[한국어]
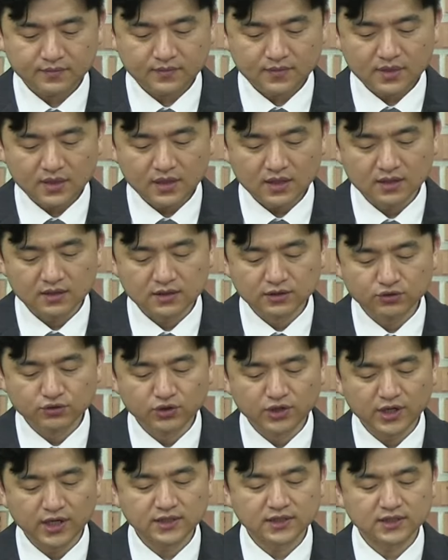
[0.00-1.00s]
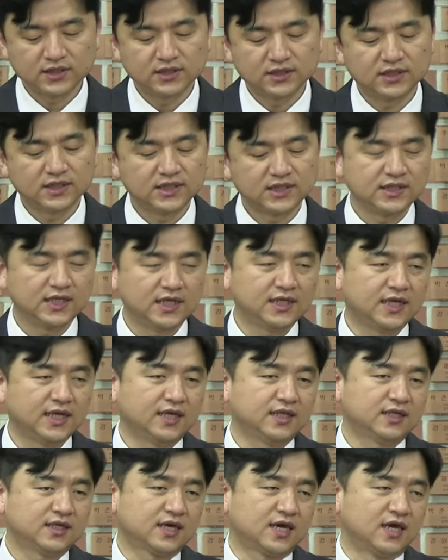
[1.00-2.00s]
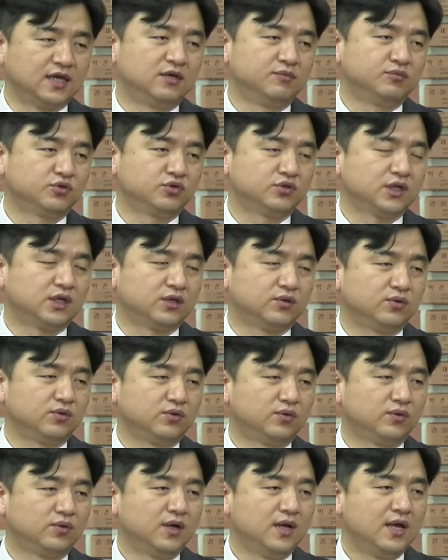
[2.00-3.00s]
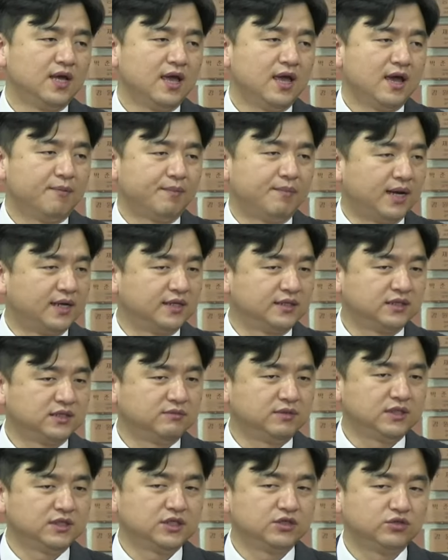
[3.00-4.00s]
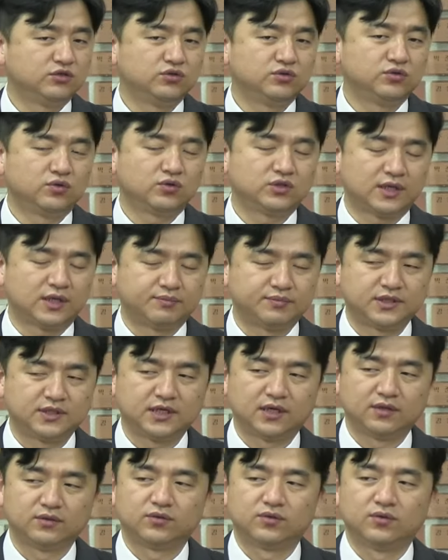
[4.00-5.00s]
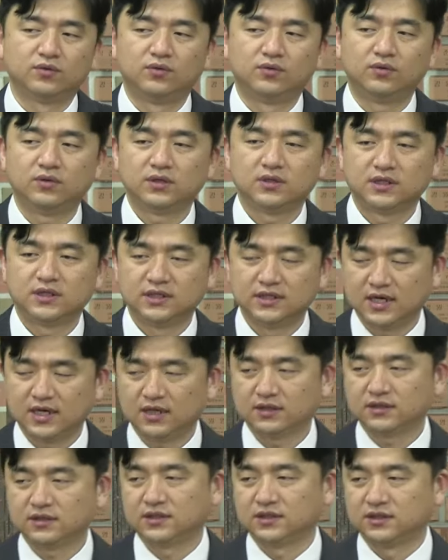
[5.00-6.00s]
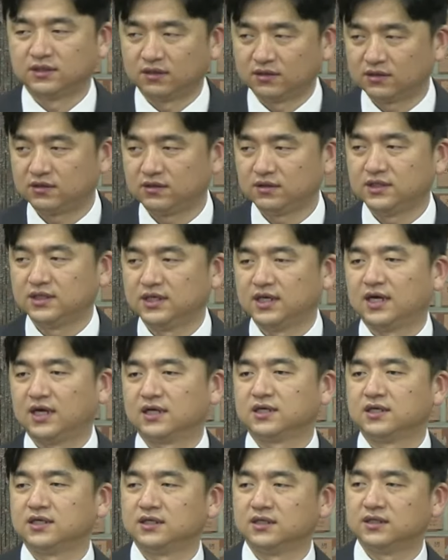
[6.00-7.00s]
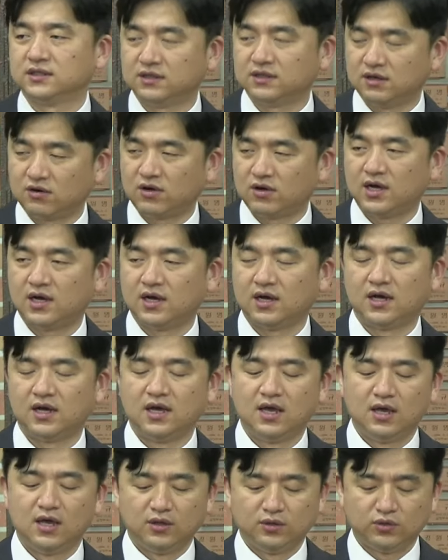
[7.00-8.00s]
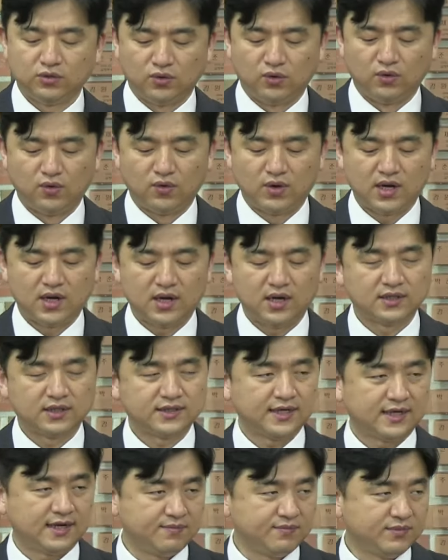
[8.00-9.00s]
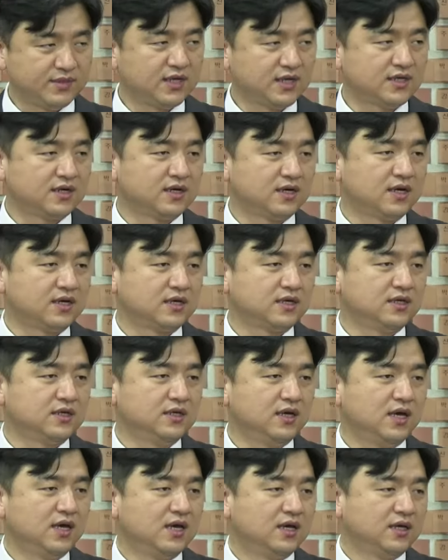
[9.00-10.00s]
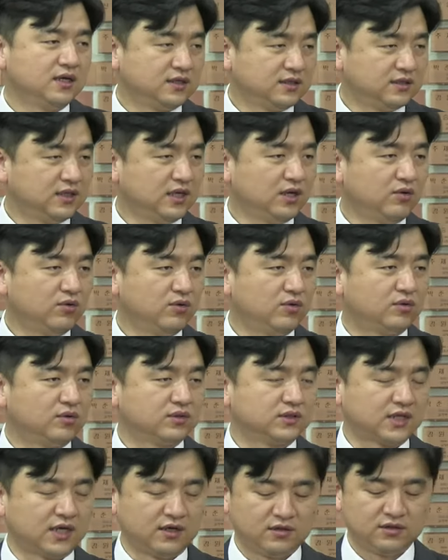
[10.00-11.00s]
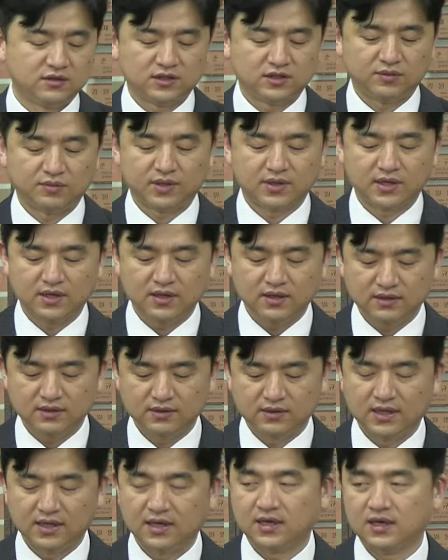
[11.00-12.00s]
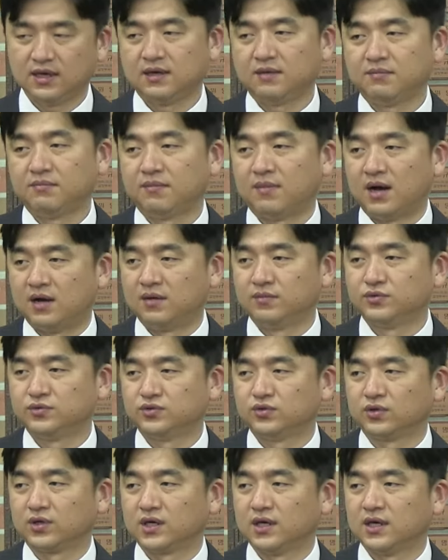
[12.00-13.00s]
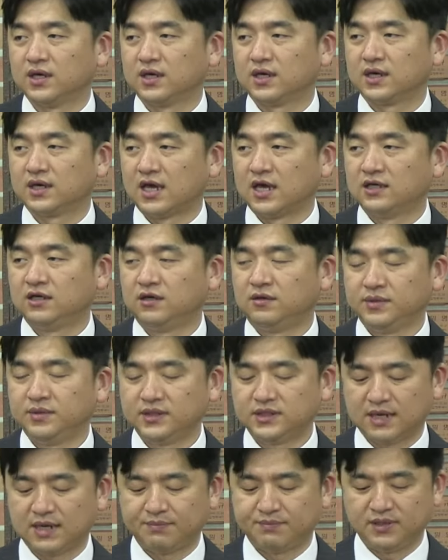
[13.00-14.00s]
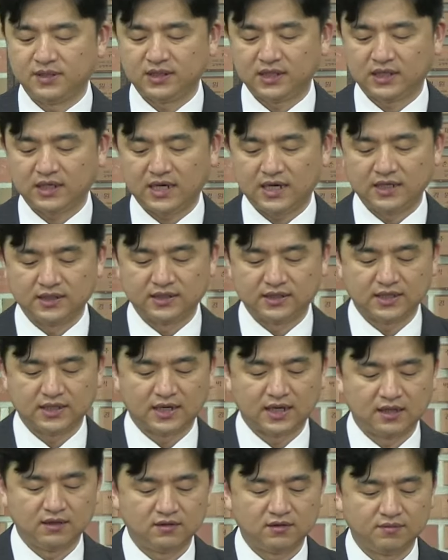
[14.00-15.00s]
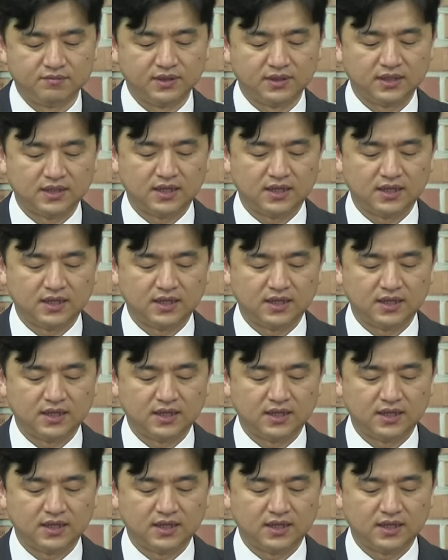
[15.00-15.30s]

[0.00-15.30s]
그 유일하신 신에 대한 개념조차도 말씀을 기준으로 잡지 않고 그냥 들었던 이야기, 설화, 동화, 사람들의 생각이 그대로 자연스럽게 내 마음속에 개념이 잡힐 때가 있다라는 겁니다.